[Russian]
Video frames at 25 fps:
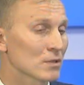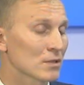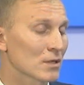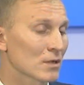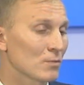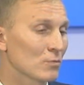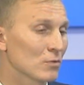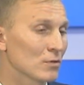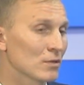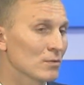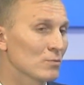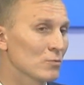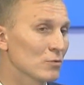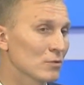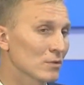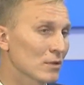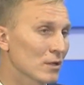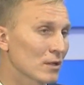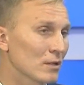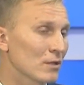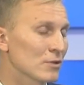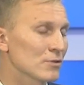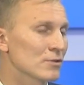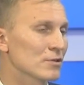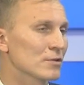работы будет,
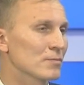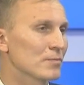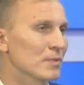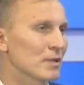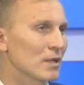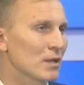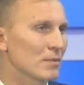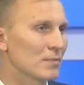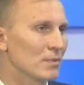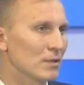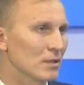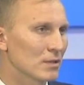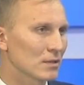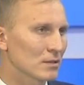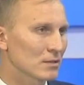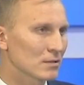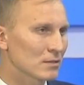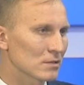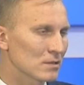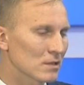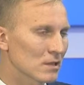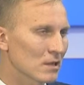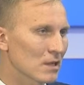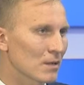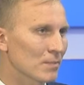конечно, при обильных
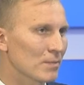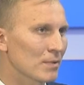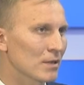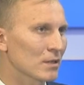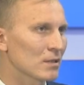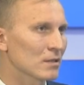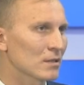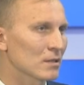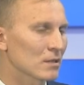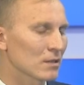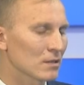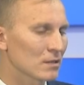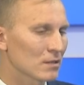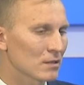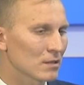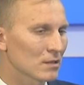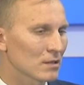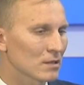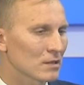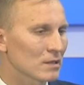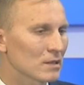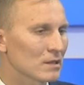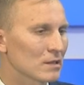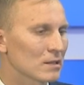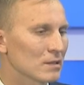снегопадах,
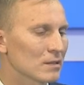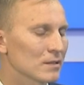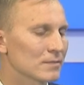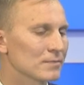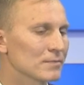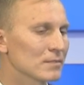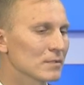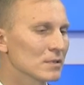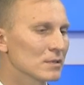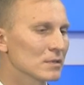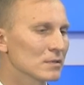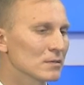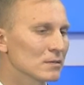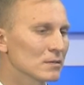когда э,